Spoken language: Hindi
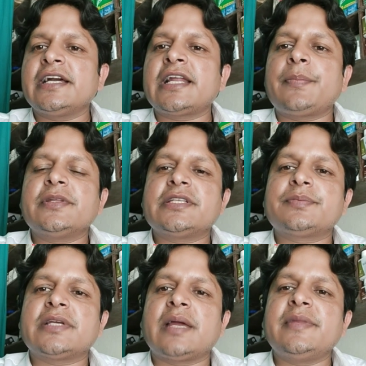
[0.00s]
अगर आपने
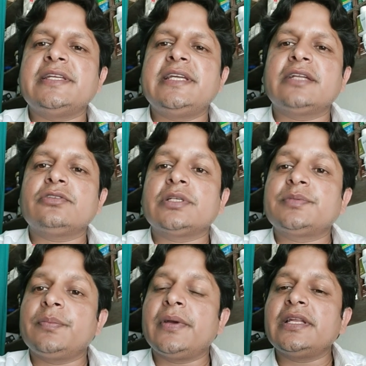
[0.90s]
सब्सक्राइब नहीं किया तो
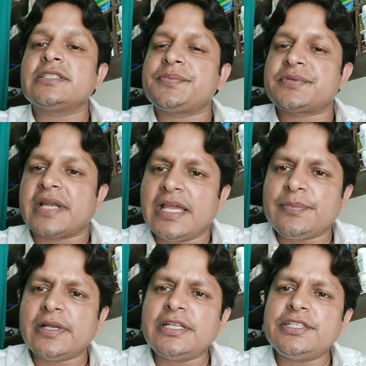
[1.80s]
सबसे पहले सब्सक्राइब
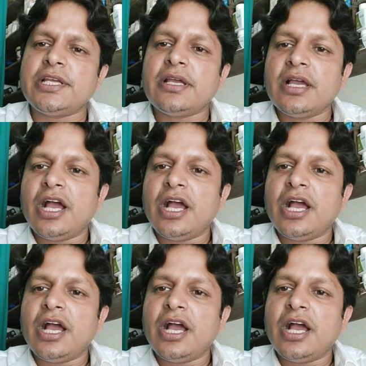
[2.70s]
कर लीजिए